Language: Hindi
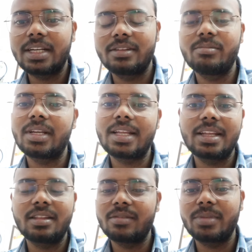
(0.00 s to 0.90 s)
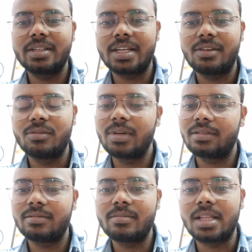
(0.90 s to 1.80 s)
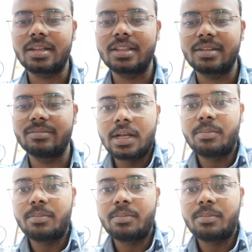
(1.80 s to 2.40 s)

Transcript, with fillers: सारे सिंबल आ जाएंगे सब पहचान लो बस बात खत्म